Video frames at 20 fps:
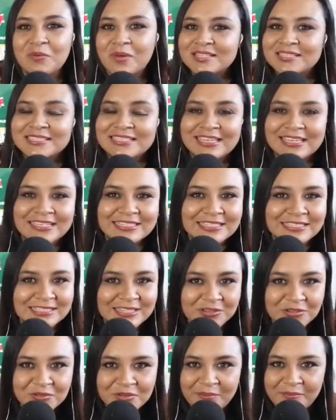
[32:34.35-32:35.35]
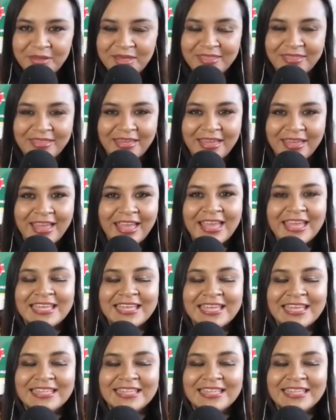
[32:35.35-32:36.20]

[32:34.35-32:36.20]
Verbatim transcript: Igual si quieres hacer tu llamada